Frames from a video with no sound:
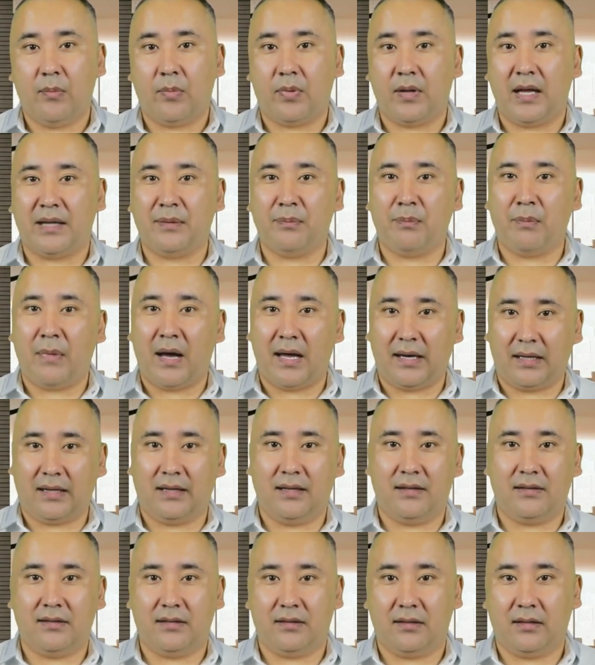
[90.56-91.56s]
план
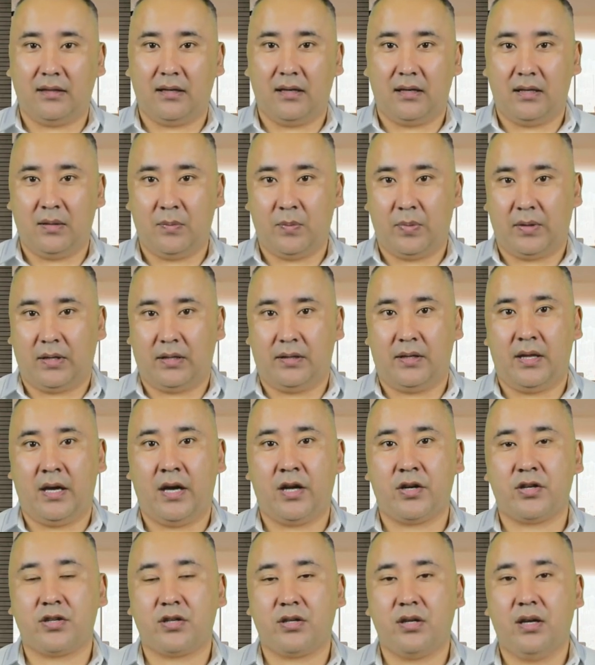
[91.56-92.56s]
маркетинга и
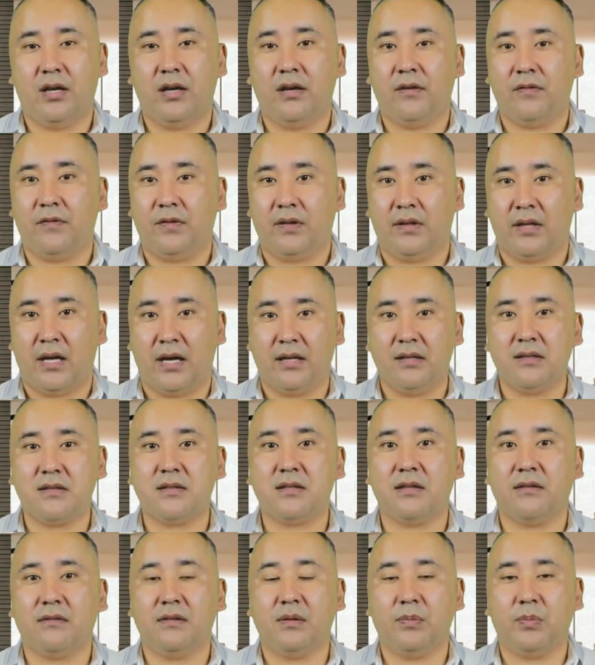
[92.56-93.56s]
продаж,
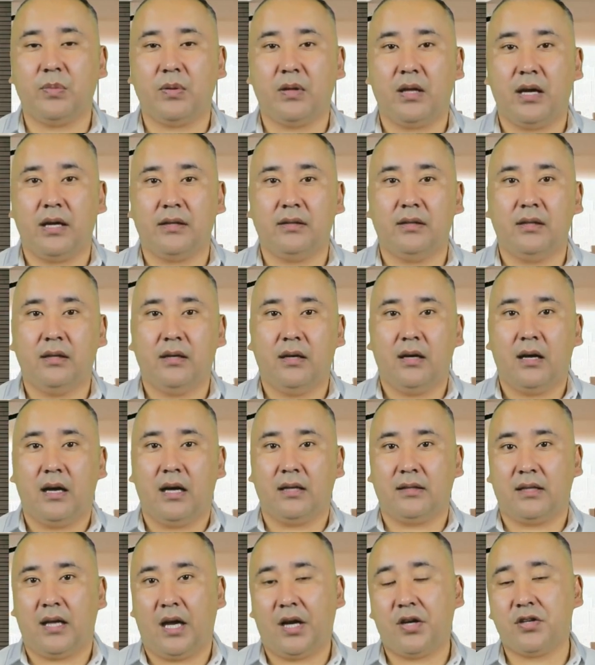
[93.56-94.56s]
финансовый план,
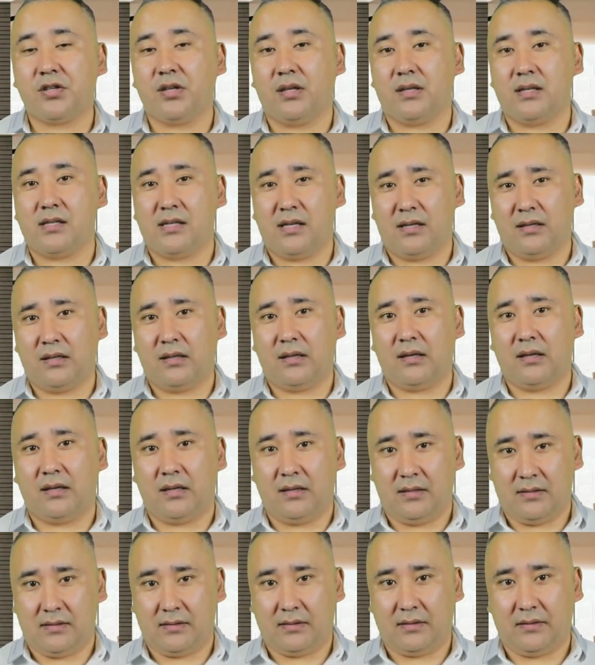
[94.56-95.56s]
а также оценка
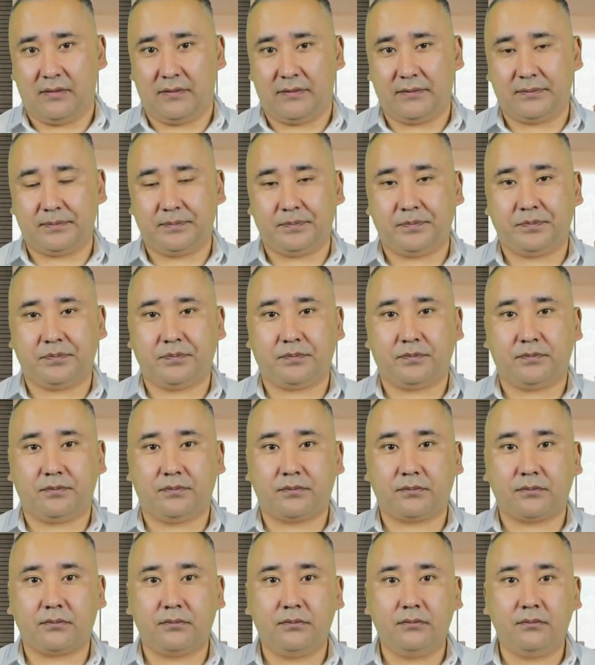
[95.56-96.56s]
рисков.
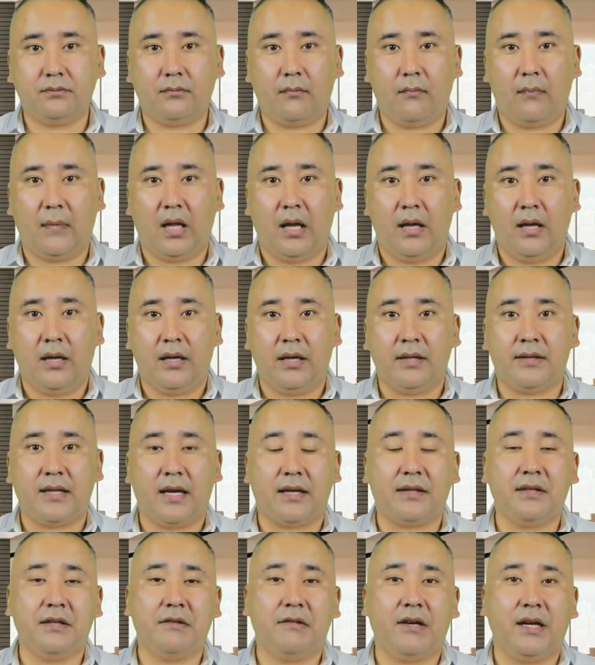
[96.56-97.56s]

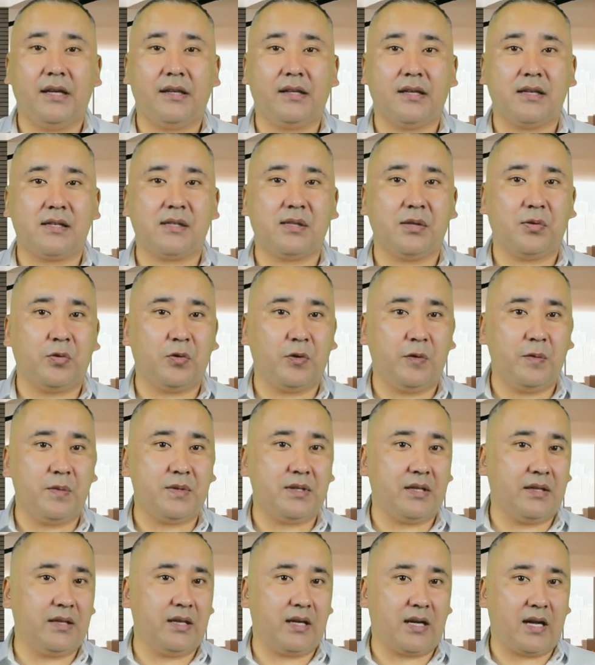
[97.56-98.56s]
Итак, давайте
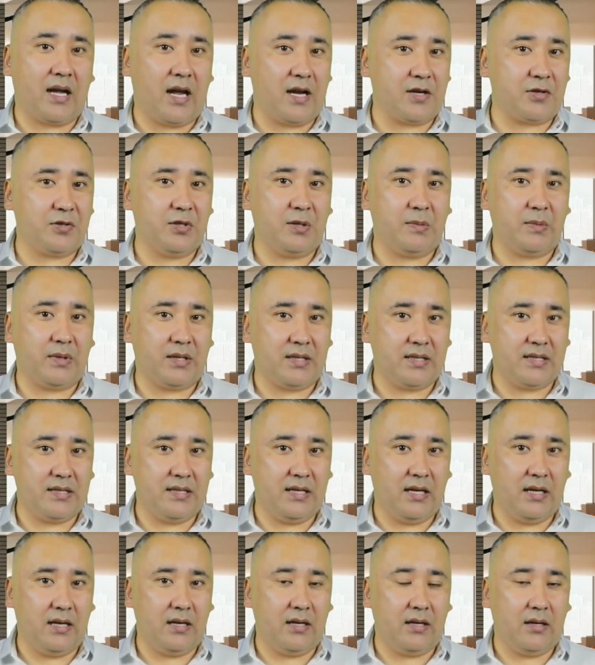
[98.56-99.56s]
остановимся на каждом
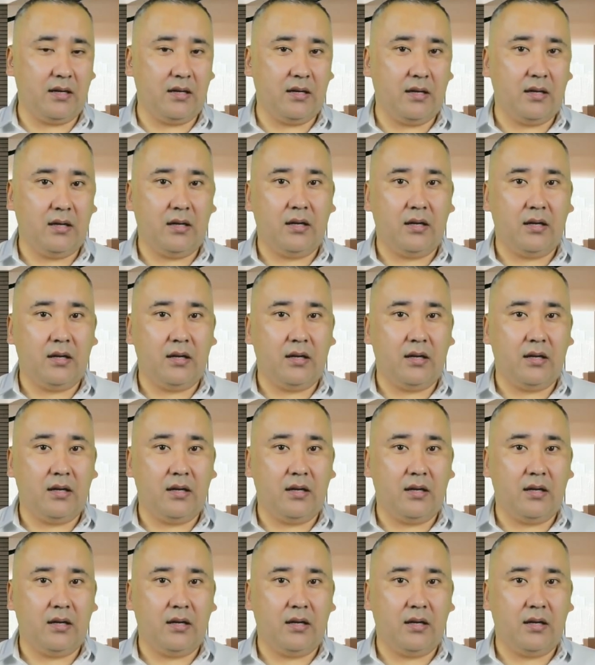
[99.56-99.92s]
разделе